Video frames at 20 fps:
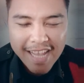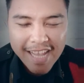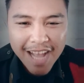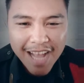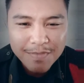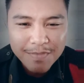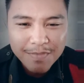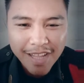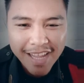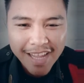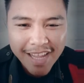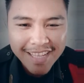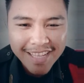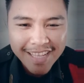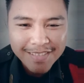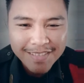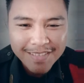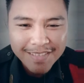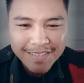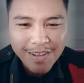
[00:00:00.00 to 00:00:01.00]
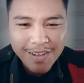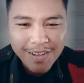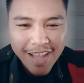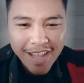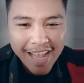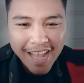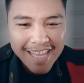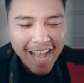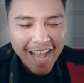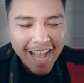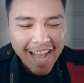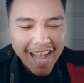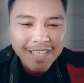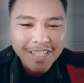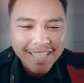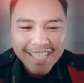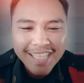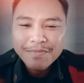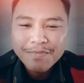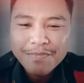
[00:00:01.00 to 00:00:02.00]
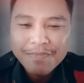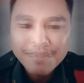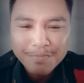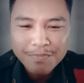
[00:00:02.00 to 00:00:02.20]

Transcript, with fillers: ไอ้ยามะไอ้มึงก็แค่ยาม